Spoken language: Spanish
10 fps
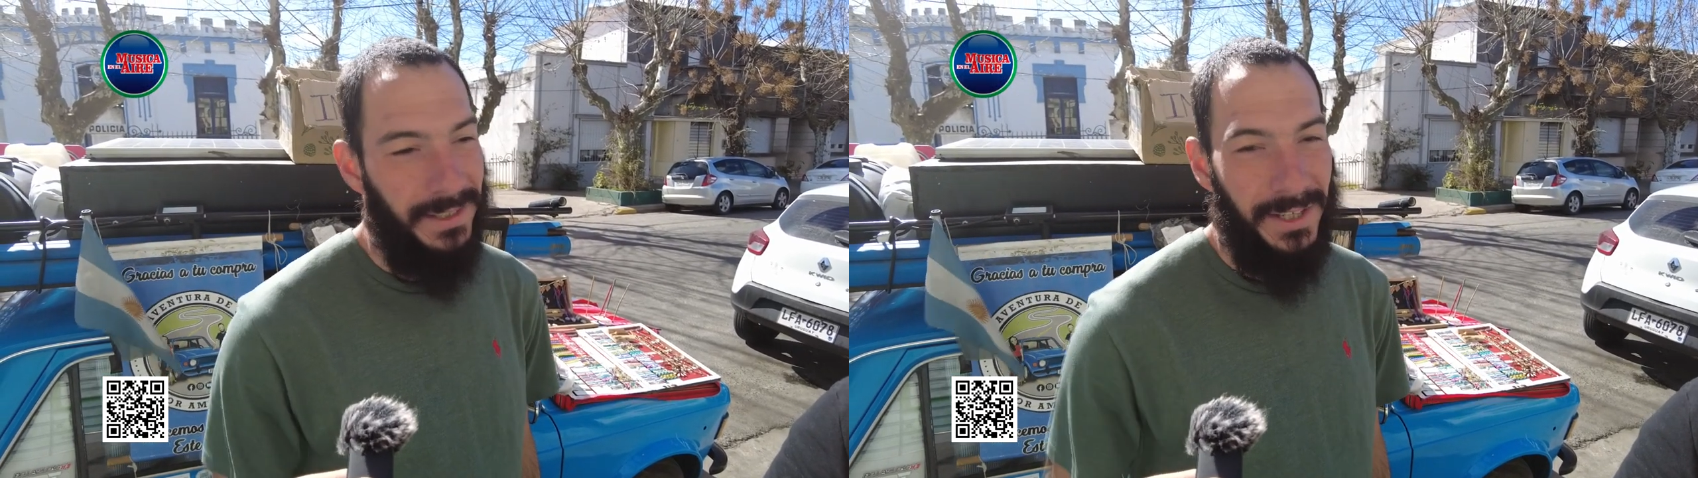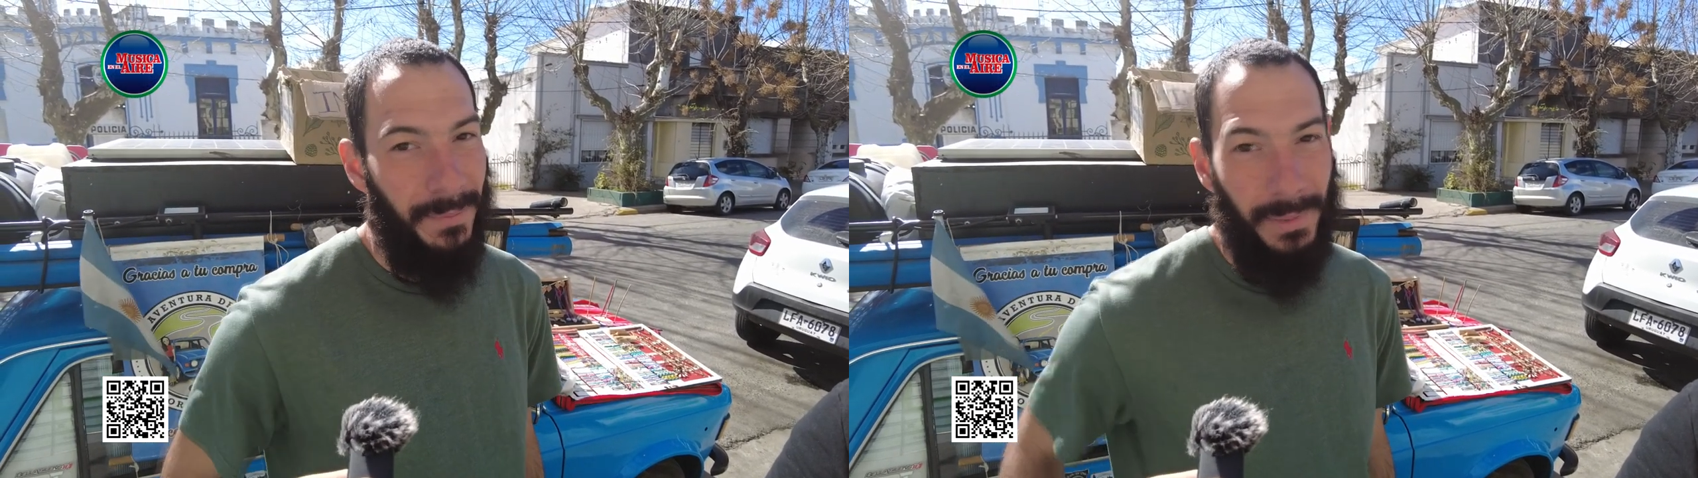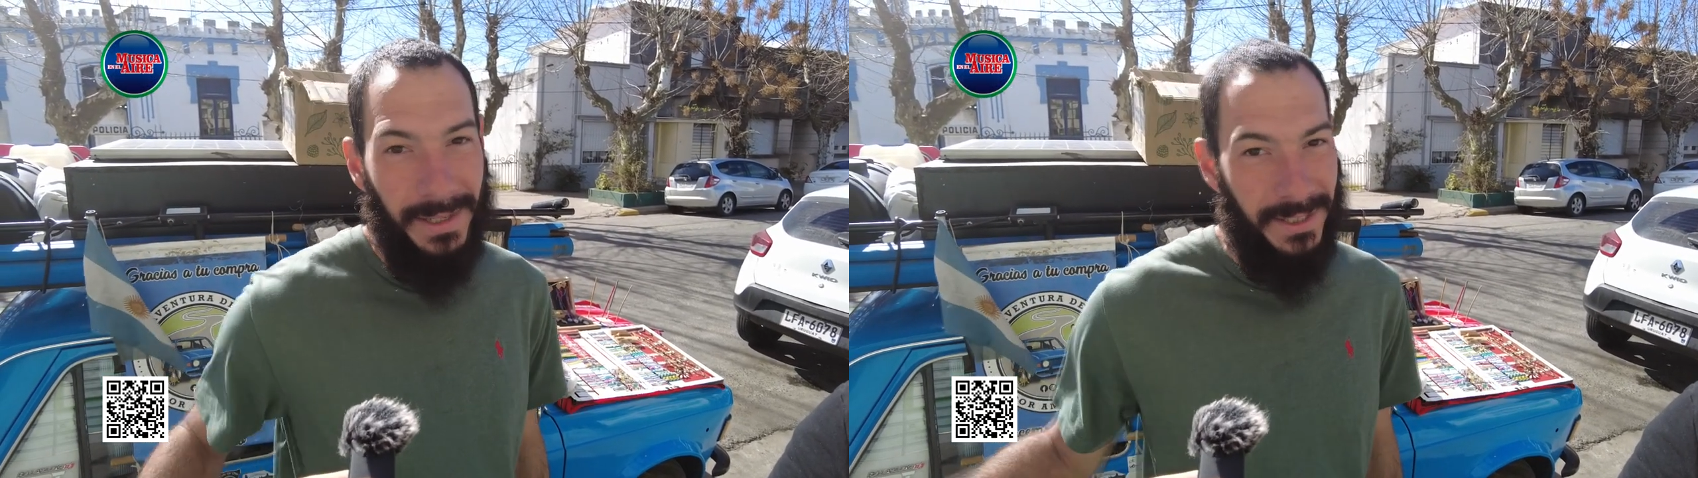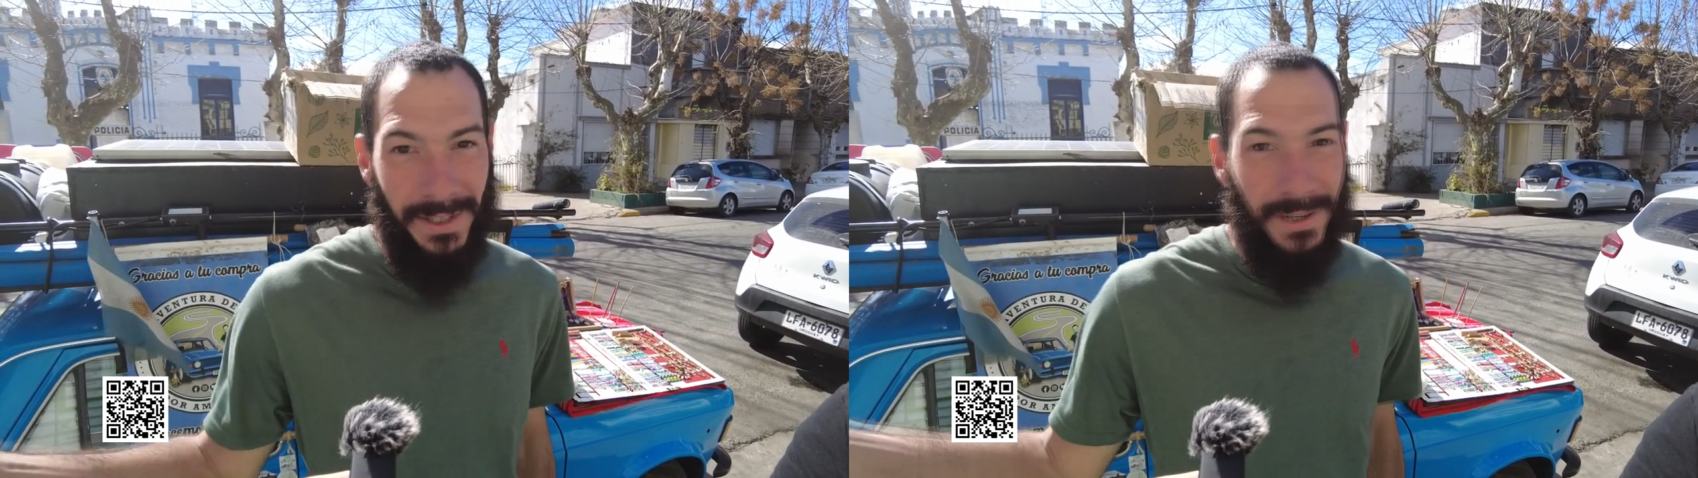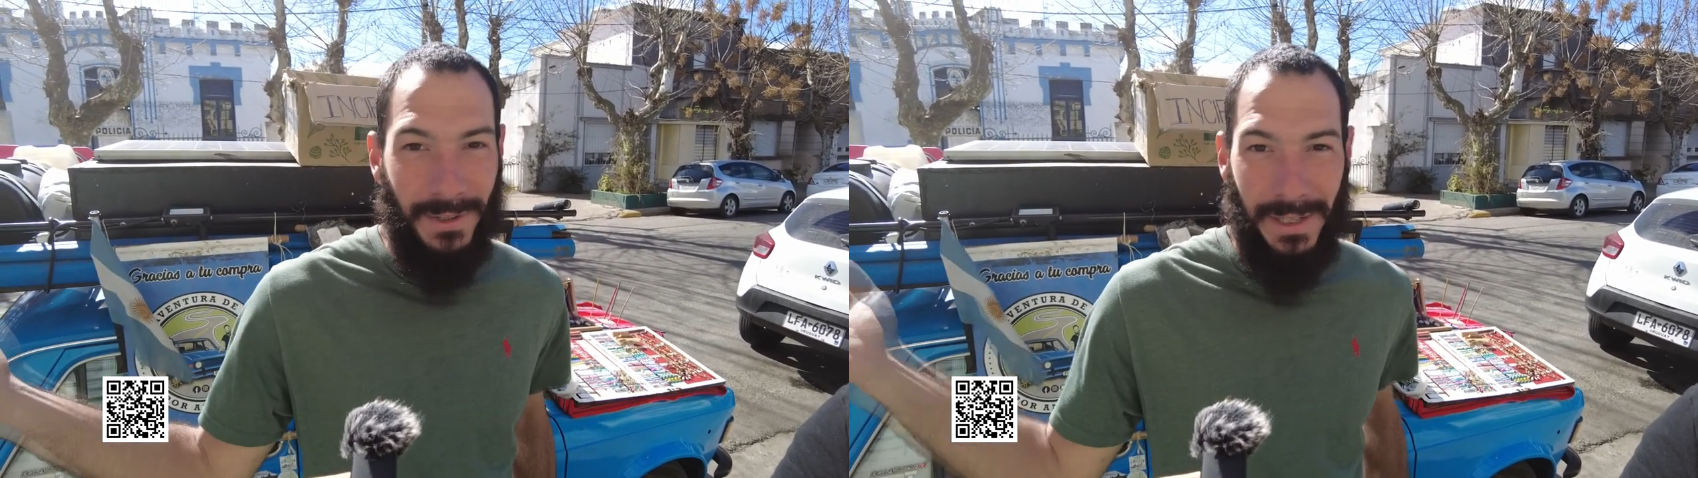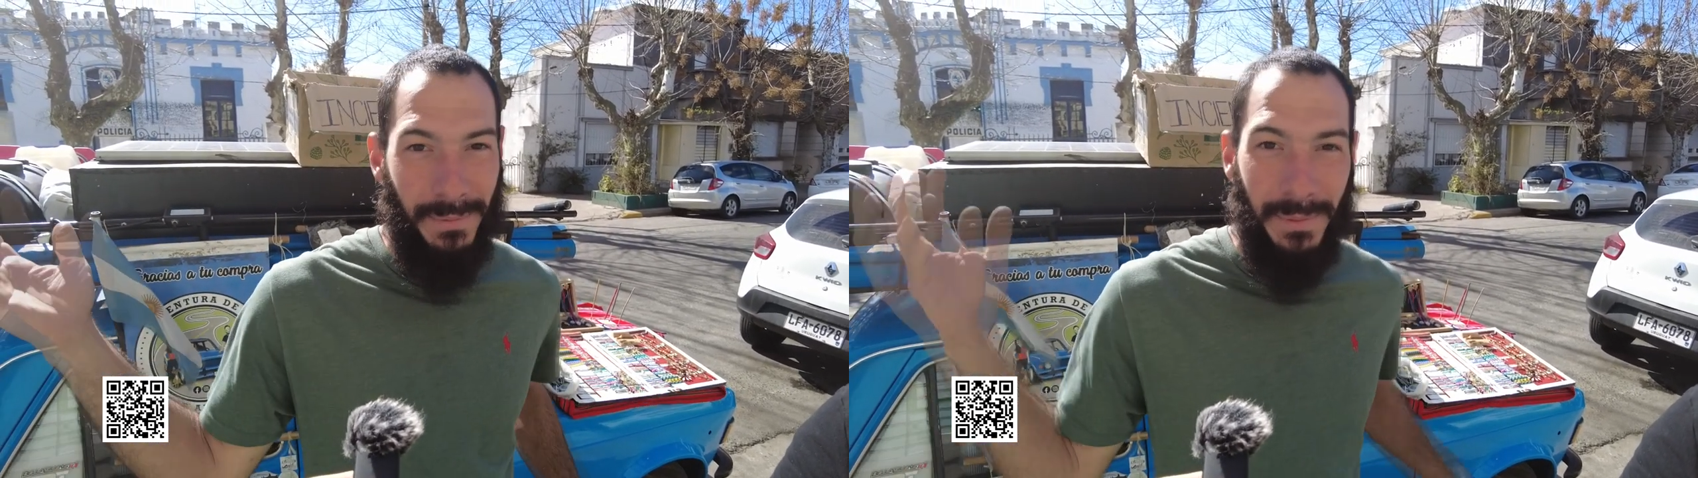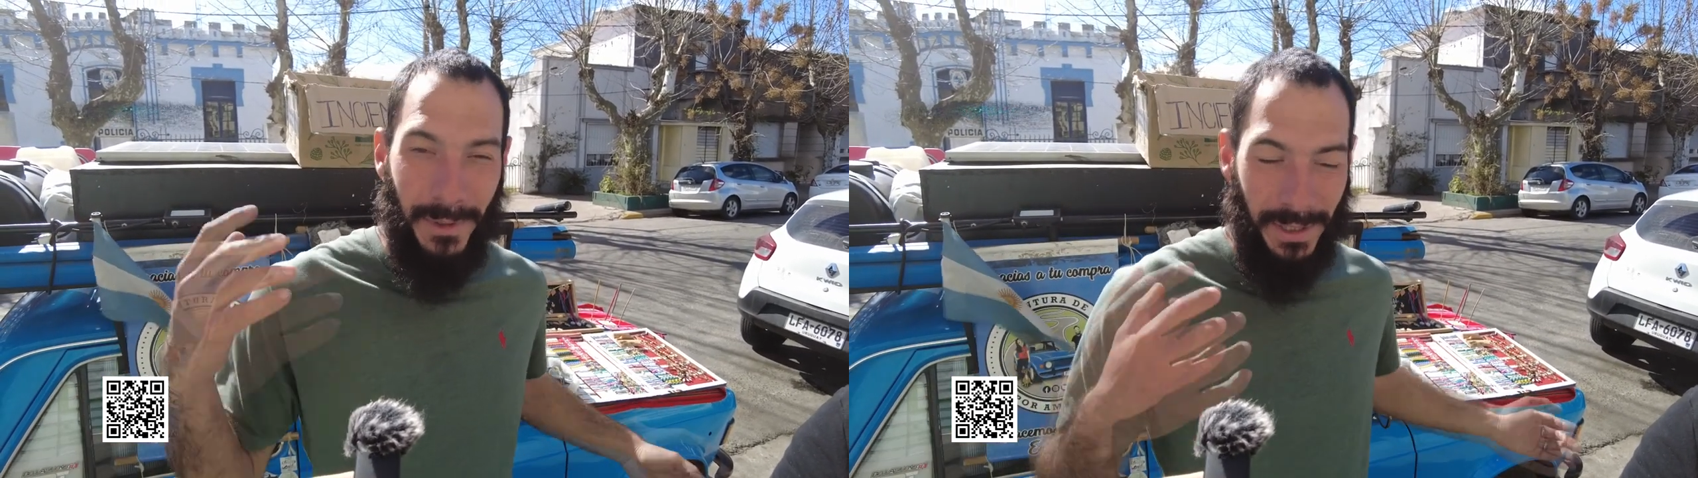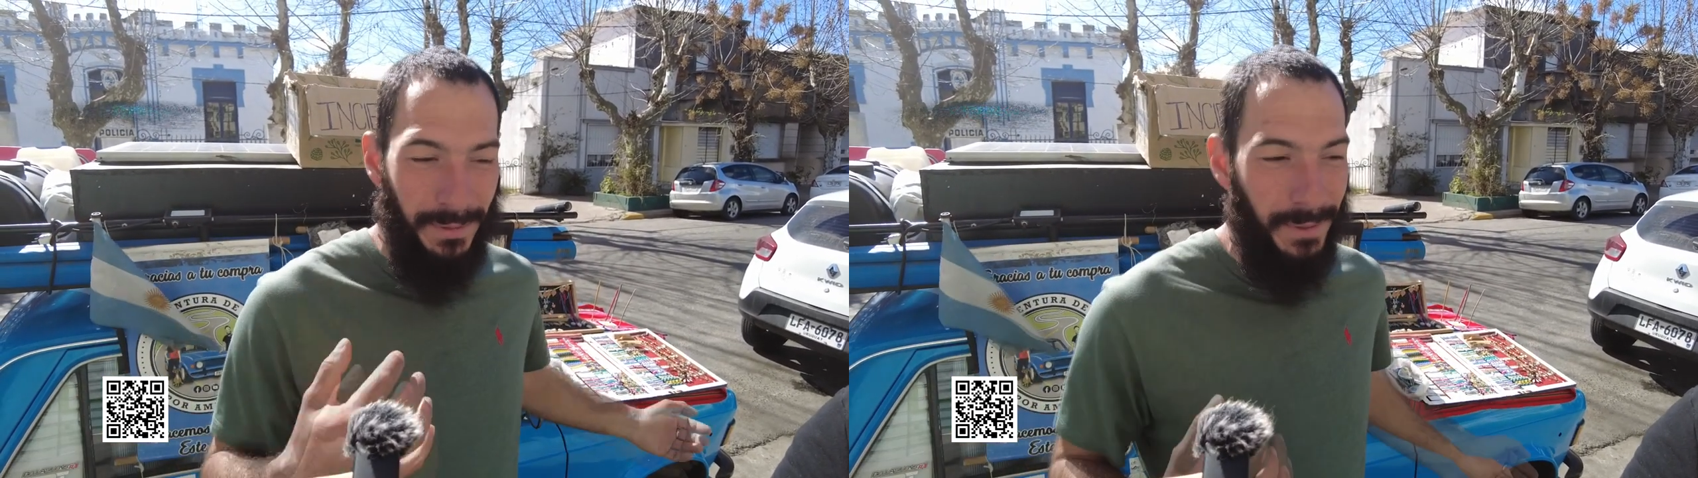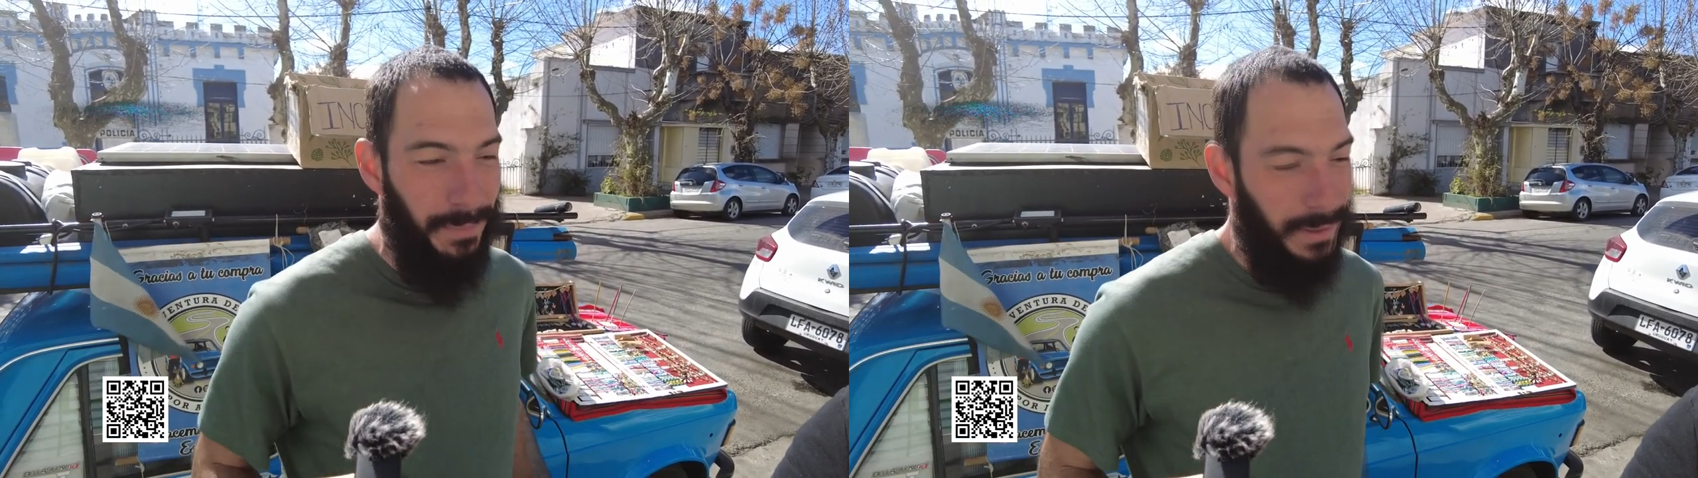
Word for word: 100 porque seguí con el mismo ritmo,